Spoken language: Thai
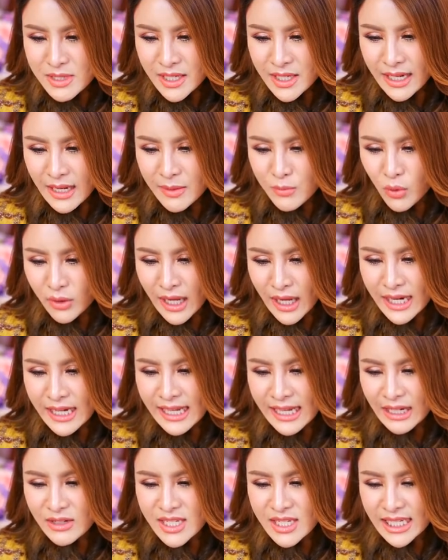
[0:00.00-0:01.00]
วามเชื่อด้านบวกด้าน
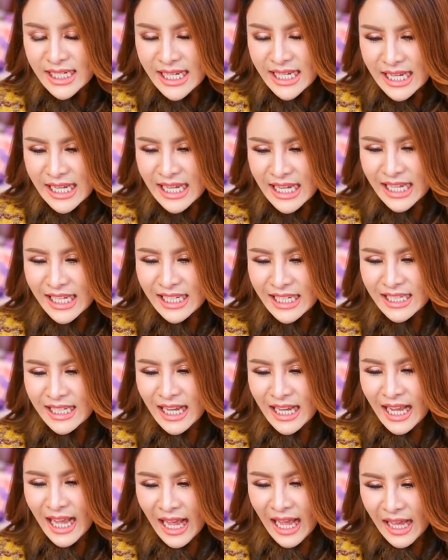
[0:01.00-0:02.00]
ดีแล้วจะดี
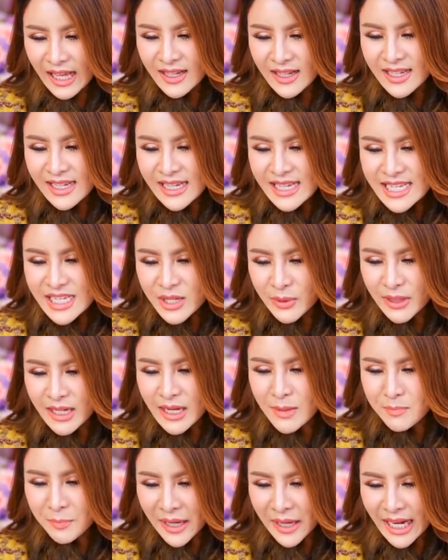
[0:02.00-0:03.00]
นะคะชีวิต
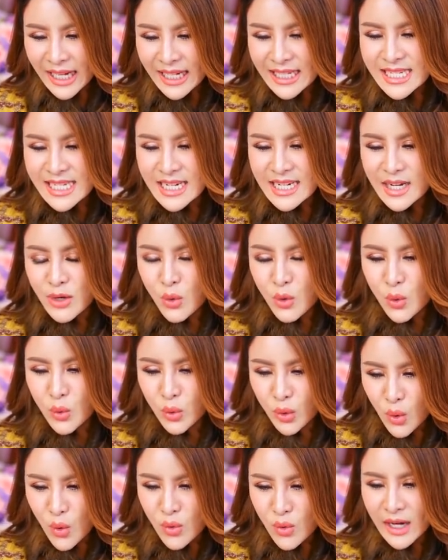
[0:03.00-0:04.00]
เริ่มเปลี่ยนนะเจอค
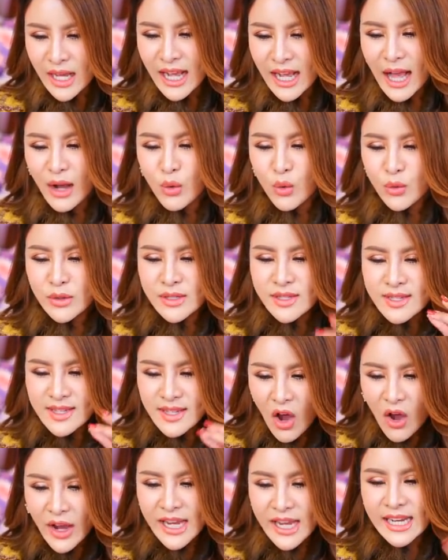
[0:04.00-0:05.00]
รูรุ้งนะคะคุณ
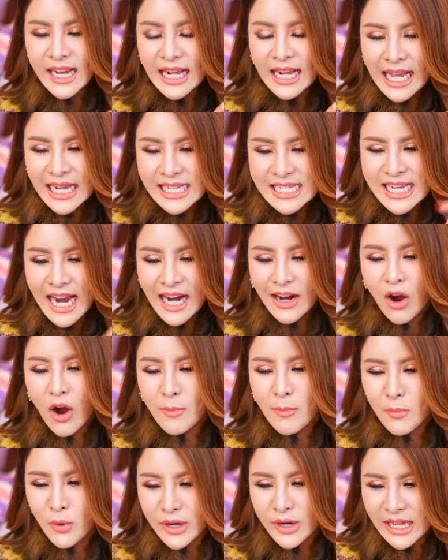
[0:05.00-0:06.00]
สร้อยนะคะจากค
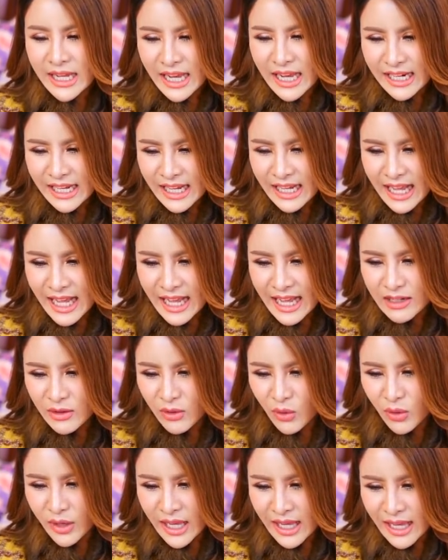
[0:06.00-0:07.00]
อมโบเดียนะคะ
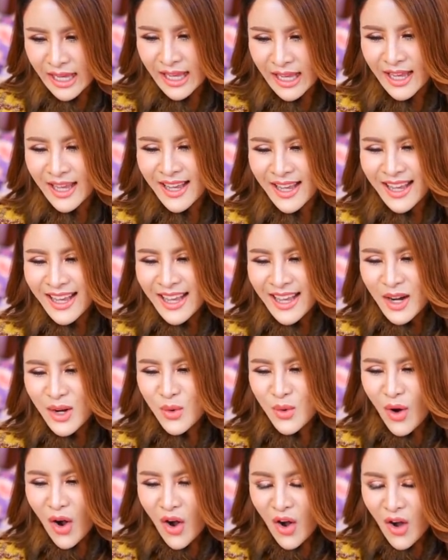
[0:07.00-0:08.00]
โอเค
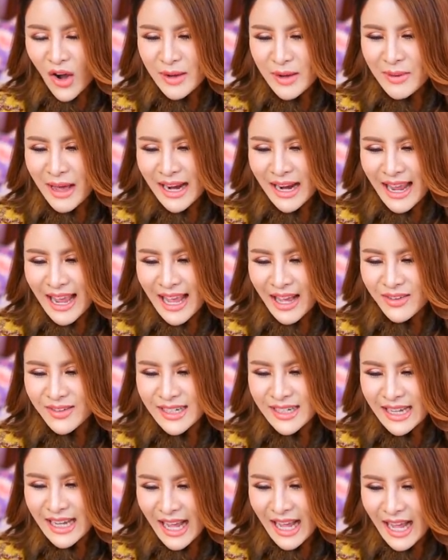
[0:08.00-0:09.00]
ลูกออยมาแล้ว
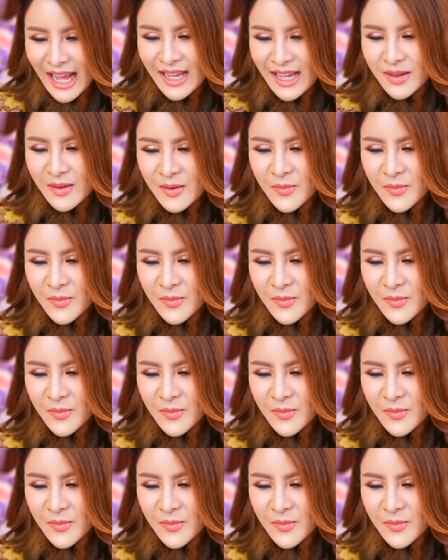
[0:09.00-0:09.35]
นะคะ